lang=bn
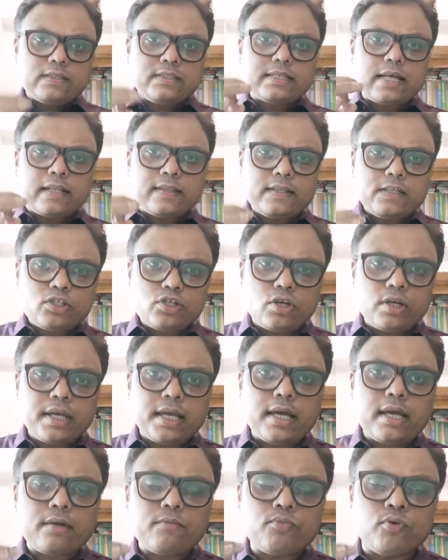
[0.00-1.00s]

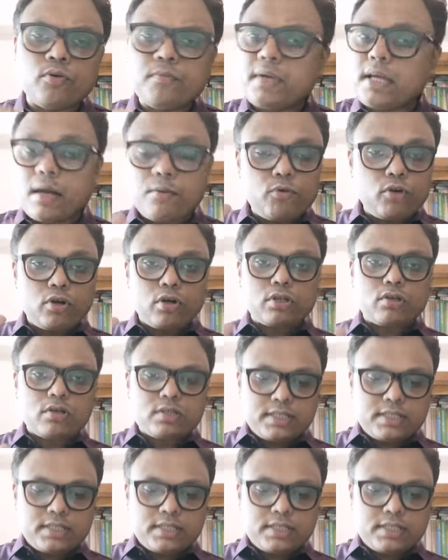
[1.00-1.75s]
জাতিসংঘের ভূমিকা মূল কথা